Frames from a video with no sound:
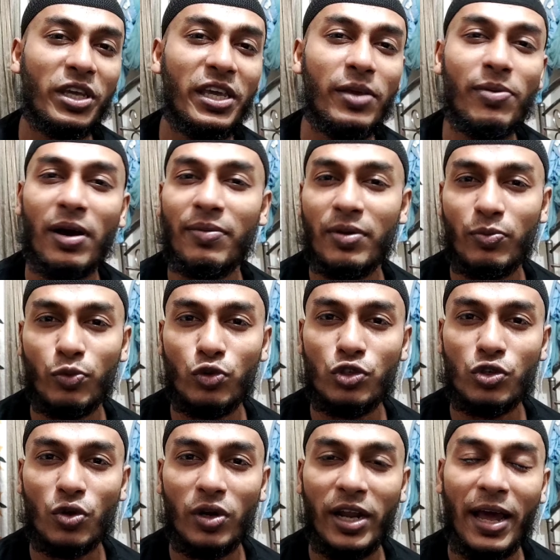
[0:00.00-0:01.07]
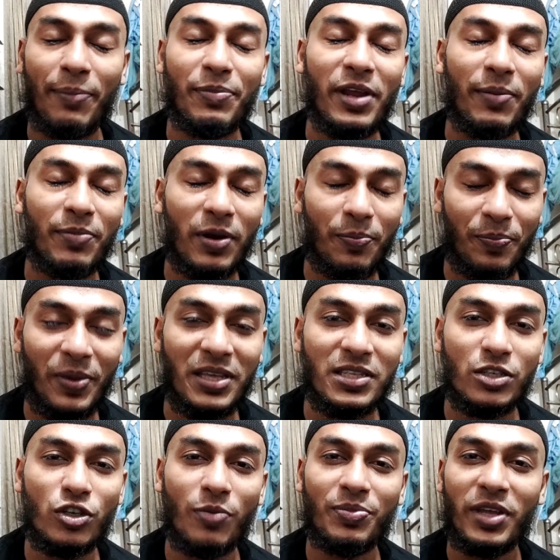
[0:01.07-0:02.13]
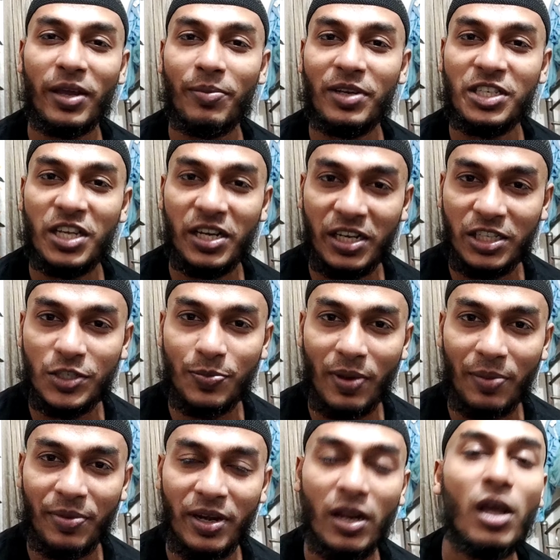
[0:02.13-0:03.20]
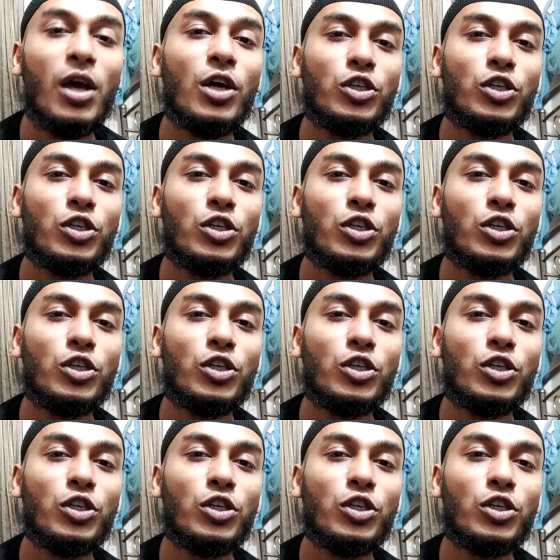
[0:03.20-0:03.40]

কিভাবে বুস্ট করলে আপনি আপনার পেজে সবথেকে বেশি রিচ পাবেন